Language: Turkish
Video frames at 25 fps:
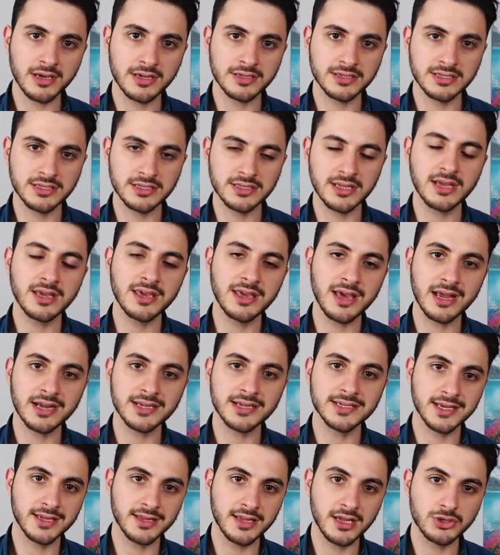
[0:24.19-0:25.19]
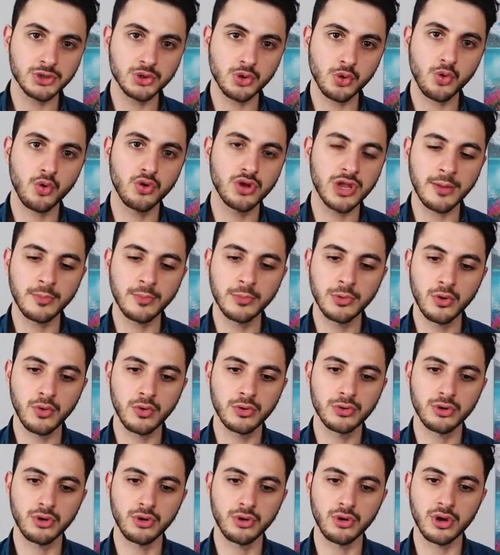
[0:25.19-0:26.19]
açısından gerçekten çok önemli
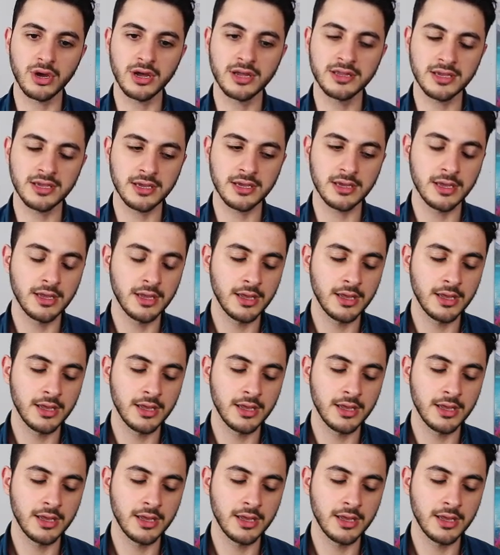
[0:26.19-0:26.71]
oluyor. Hani